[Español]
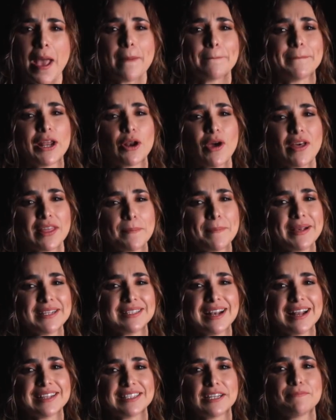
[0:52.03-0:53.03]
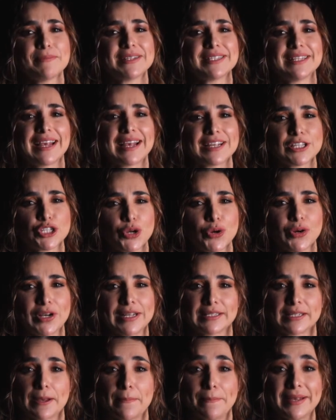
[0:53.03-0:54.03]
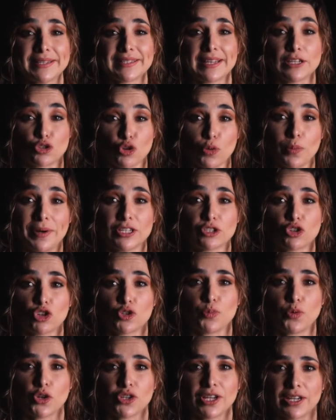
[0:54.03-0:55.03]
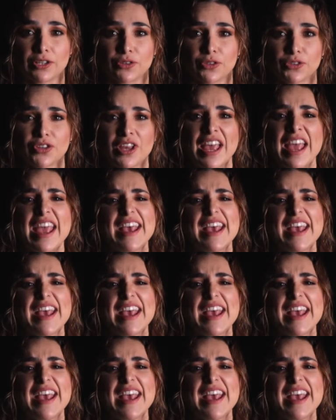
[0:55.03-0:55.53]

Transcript: Pero además de las investigaciones que pesan sobre estos proyectos,